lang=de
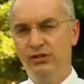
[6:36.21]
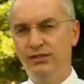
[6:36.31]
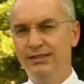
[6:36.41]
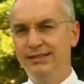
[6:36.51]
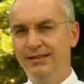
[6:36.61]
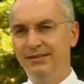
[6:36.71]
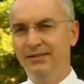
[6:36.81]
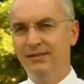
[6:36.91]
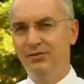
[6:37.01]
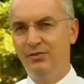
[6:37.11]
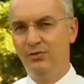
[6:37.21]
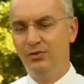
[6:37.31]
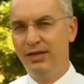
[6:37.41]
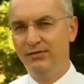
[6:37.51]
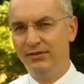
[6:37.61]
äh, dass sie
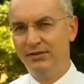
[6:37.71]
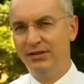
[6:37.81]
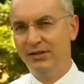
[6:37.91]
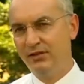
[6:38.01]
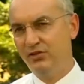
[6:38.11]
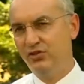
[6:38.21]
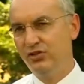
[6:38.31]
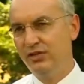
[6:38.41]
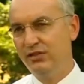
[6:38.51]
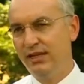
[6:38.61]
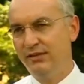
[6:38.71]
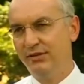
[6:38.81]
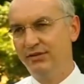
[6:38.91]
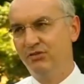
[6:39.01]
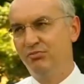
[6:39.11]
so etwas kritisch sind,
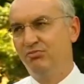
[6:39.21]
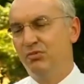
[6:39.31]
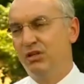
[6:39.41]
etwas